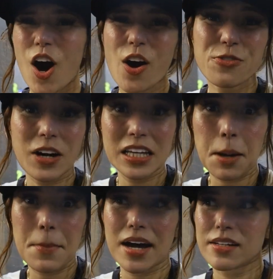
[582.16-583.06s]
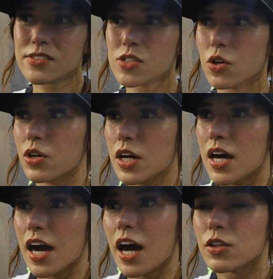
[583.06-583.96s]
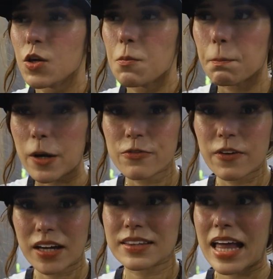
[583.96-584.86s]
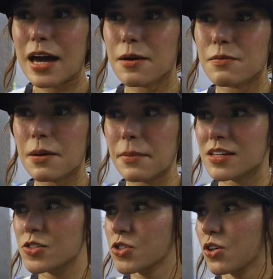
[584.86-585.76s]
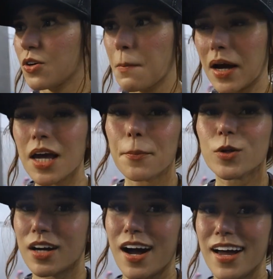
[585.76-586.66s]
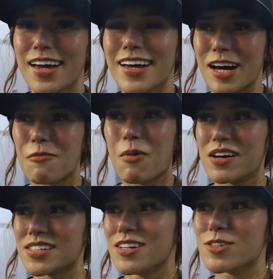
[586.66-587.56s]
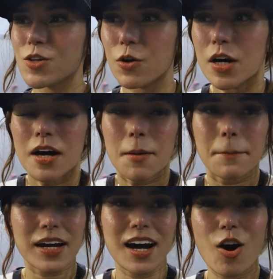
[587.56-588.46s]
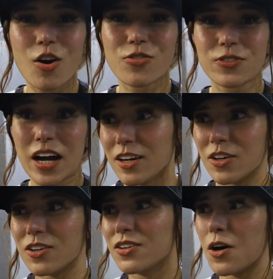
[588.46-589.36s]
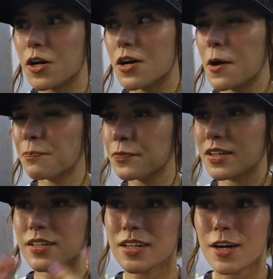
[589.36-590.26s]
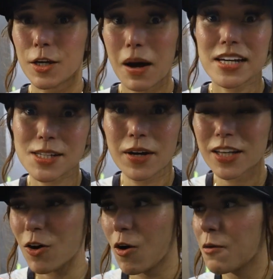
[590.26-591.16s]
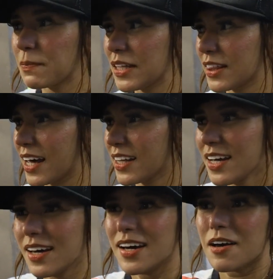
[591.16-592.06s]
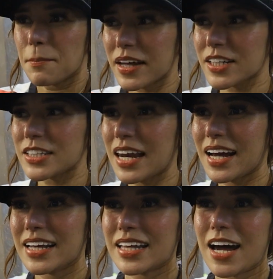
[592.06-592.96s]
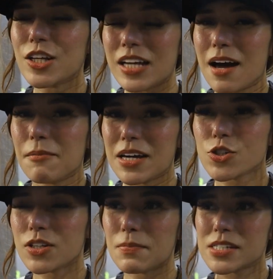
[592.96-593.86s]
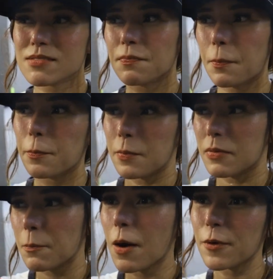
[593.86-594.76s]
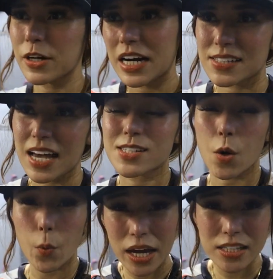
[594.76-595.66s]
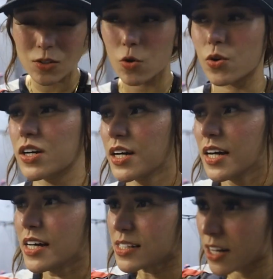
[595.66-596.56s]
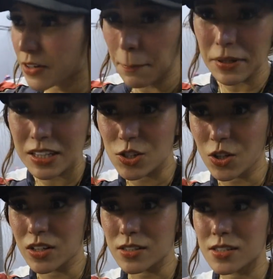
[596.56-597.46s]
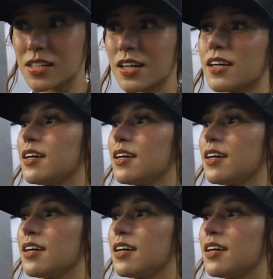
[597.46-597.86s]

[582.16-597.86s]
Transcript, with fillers: off ka naman. So, ito yung perfect time na medyo mag-ipon ka ng muscle. So, pagka off kayo or mga sa mga nagko-compete din, better talaga na yun nga, medyo mas nagpo-progress ka sa weight or sa repetitions